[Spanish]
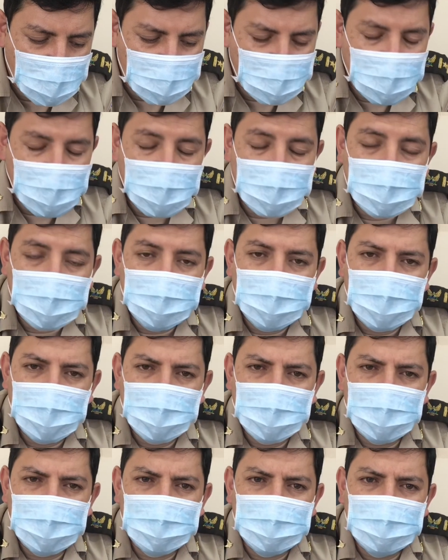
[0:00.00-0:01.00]
de las
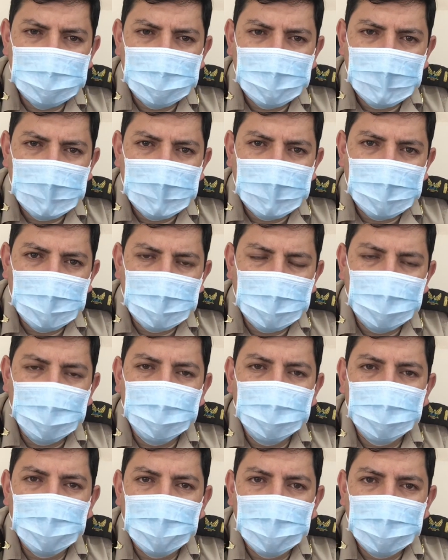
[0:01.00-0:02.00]
Américas, eh, un
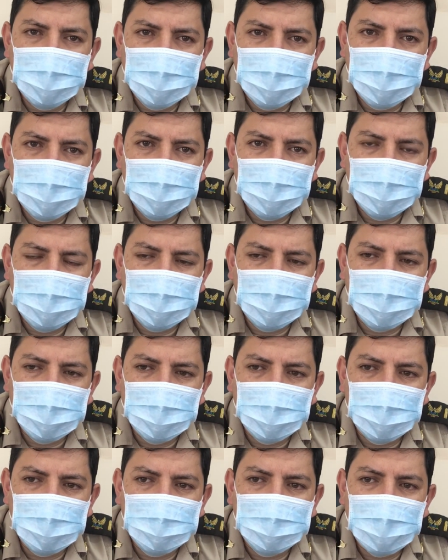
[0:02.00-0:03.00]
vehículo
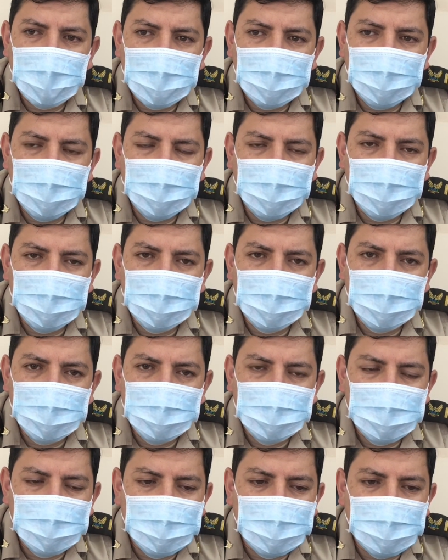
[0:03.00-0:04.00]
color blanco con
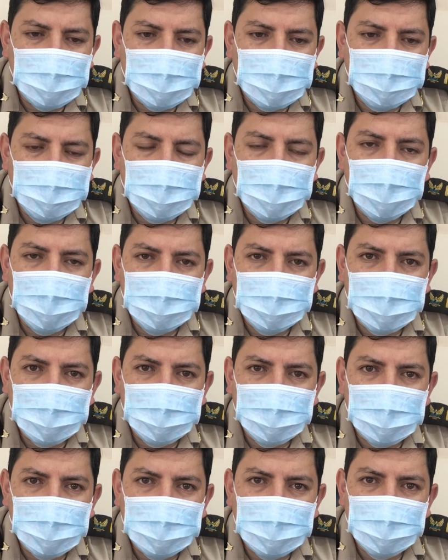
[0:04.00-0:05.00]
dos, eh, dos personas
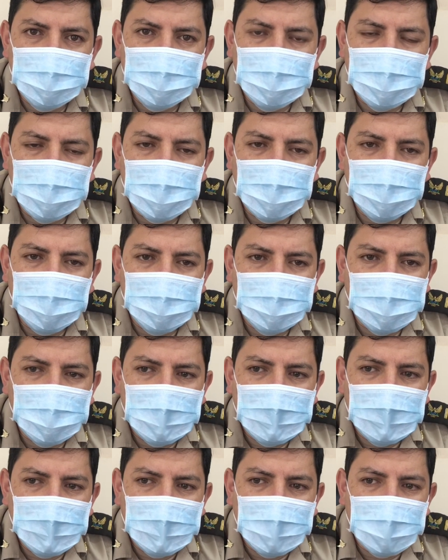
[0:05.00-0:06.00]
de su interior
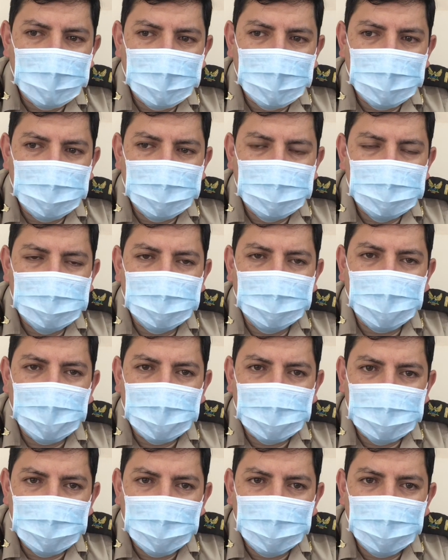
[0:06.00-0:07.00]
eh, se bajan
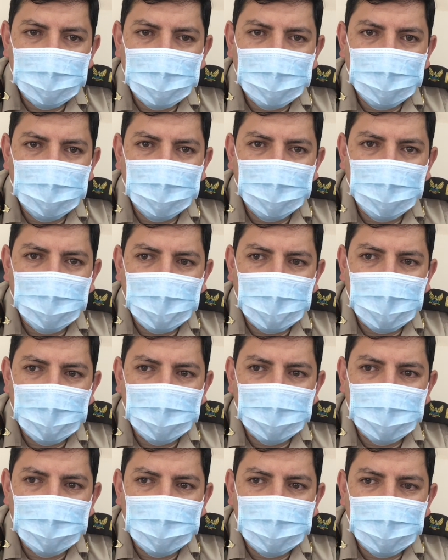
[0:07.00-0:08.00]
del vehículo
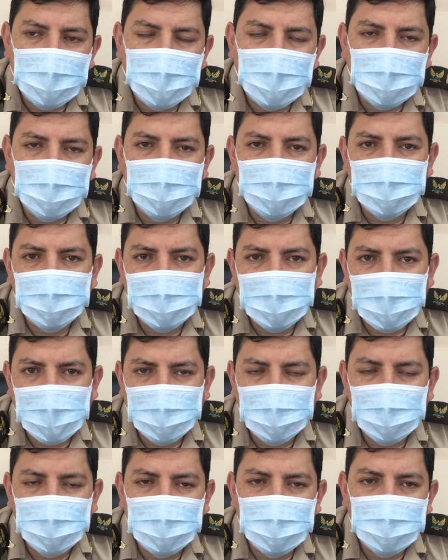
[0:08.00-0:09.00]
a, a
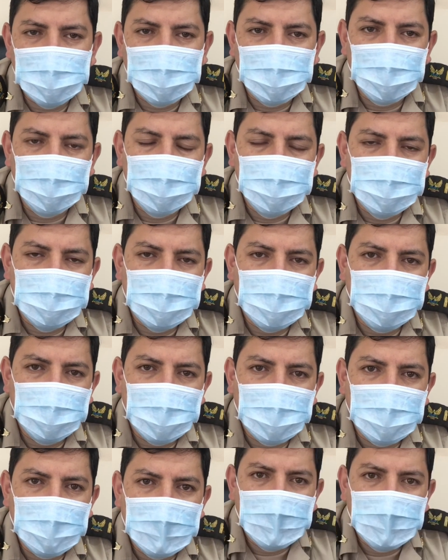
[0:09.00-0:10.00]
poner combustible,
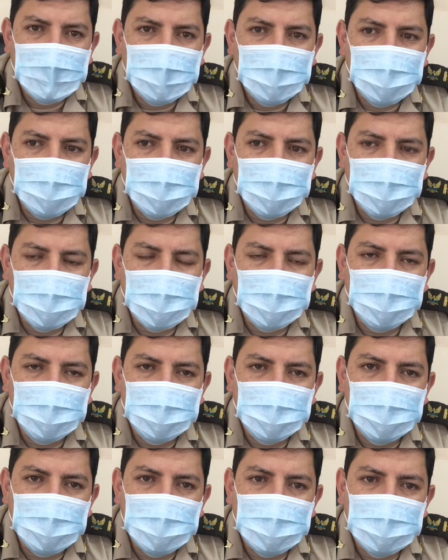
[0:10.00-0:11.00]
por lo que uno
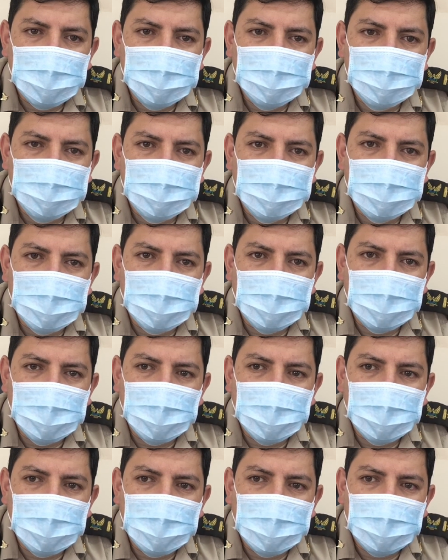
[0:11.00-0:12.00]
de ellos le
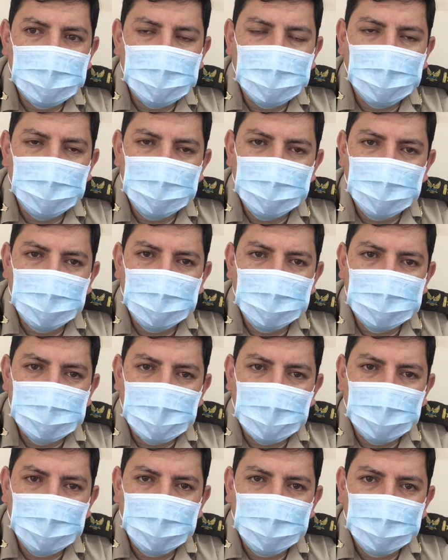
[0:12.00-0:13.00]
quita uno de los
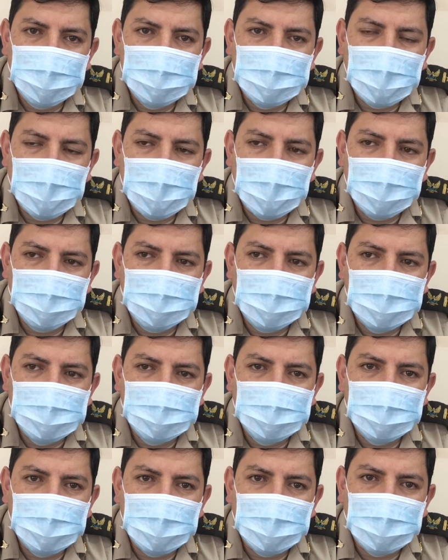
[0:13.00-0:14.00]
canguros a la persona
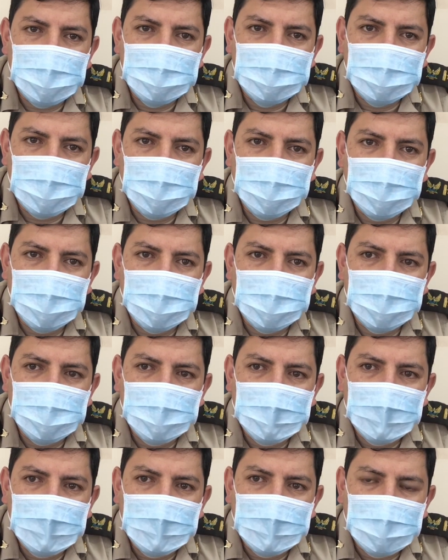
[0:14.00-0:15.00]
que estaba
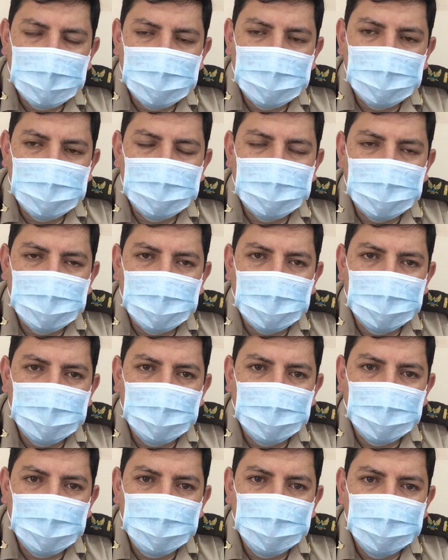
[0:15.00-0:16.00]
entregando el
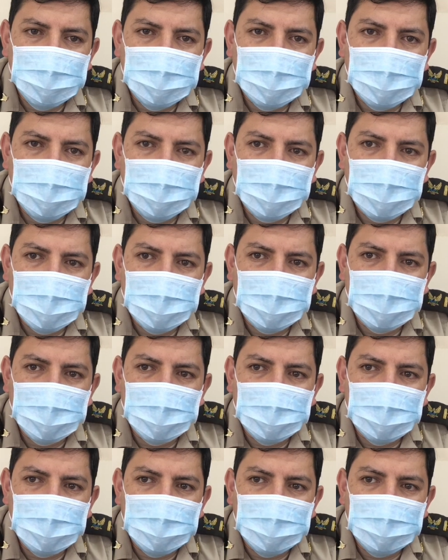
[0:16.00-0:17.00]

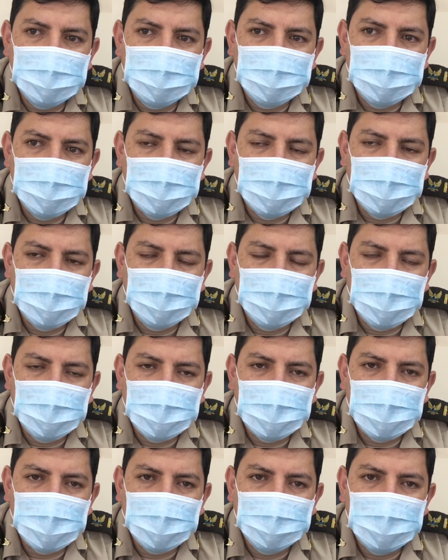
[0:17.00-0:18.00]
combustible de una
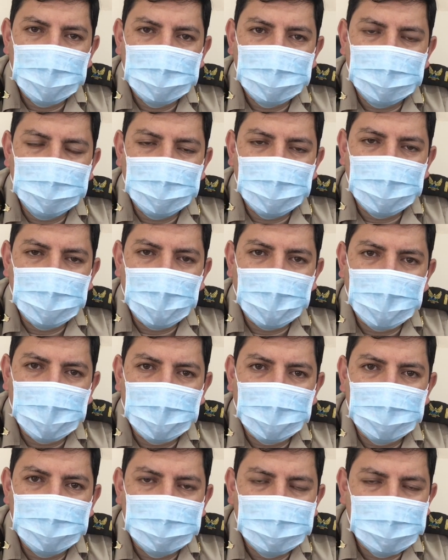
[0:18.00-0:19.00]
manera precipitada
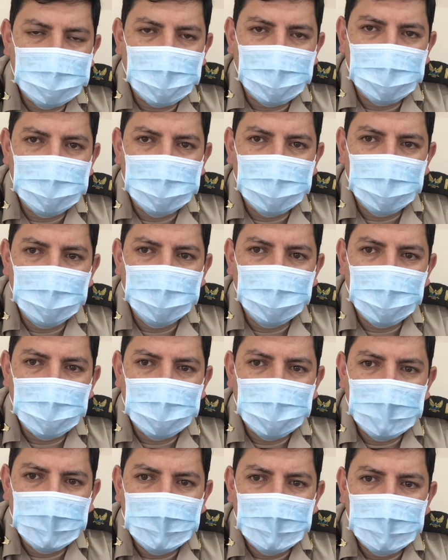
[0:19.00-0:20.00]
salen del lugar
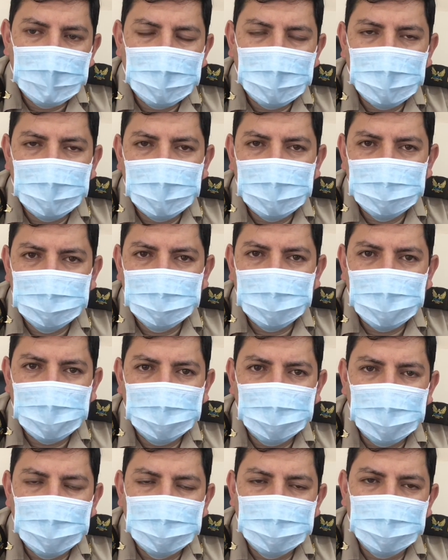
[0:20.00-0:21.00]
y le roban
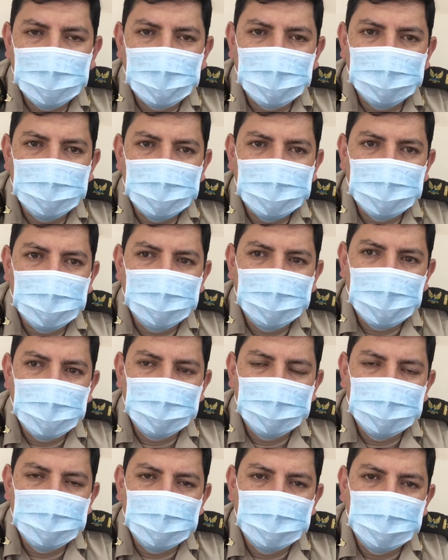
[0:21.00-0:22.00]
aproximadamente
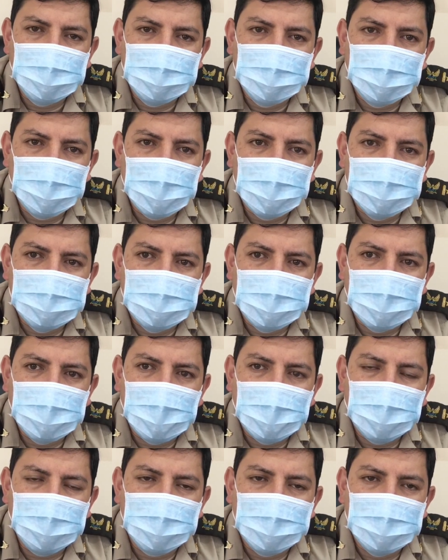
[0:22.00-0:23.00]
1.200 dólares, que era la
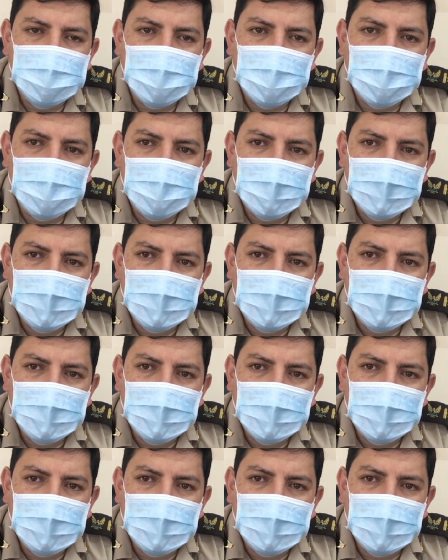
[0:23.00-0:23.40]
venta